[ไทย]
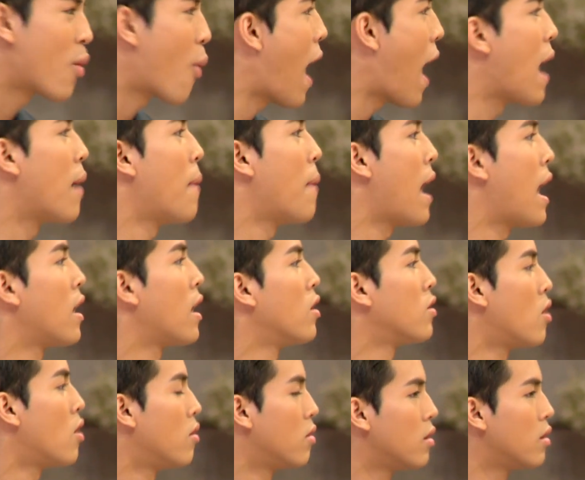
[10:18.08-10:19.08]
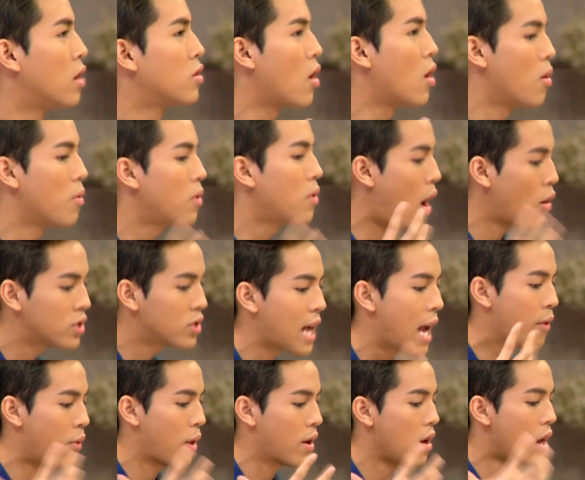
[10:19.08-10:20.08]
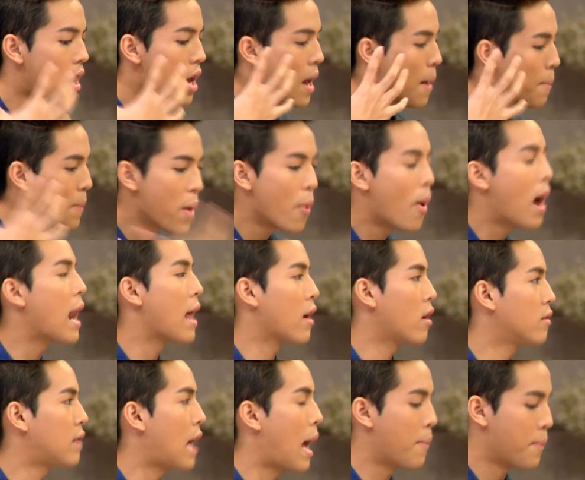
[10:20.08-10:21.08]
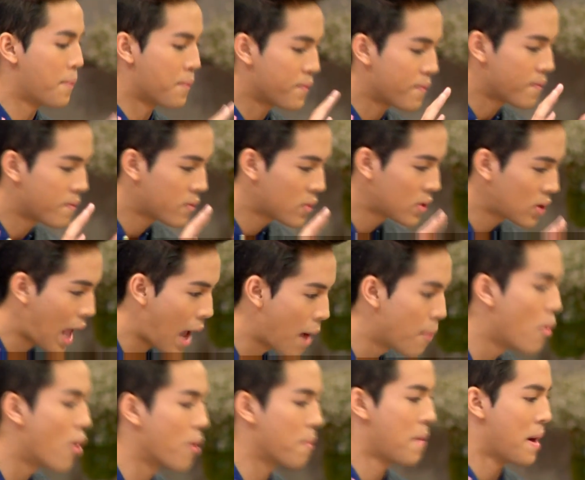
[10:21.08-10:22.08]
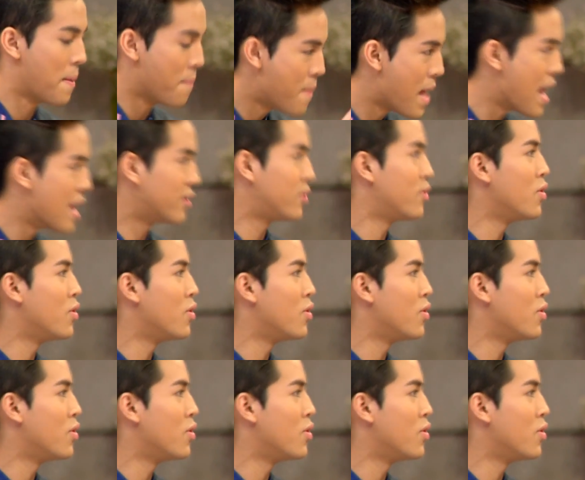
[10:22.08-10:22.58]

ใจกว้างมากเราต้องเข้าใจว่าไม่ว่าอะไรก็ตามทั้งหมดมันเบ